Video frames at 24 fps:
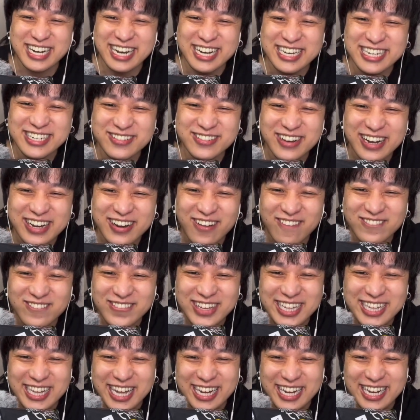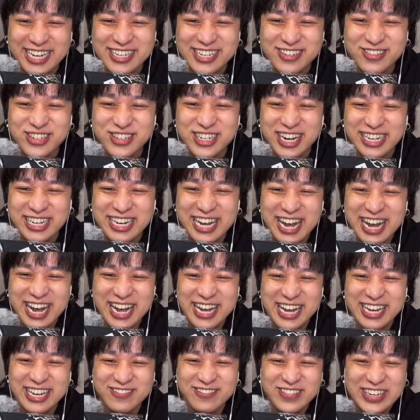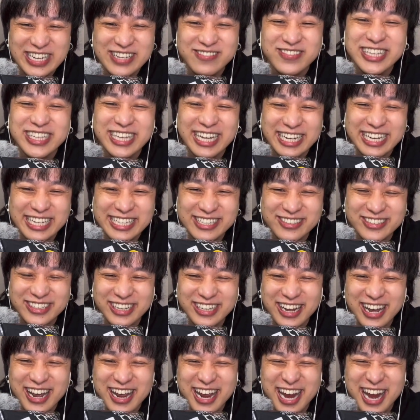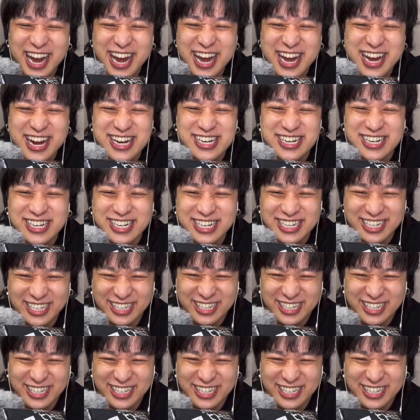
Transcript: うちらがいるわよ。みんながいるじゃん。え、みんながいるじゃない。ええー、やん。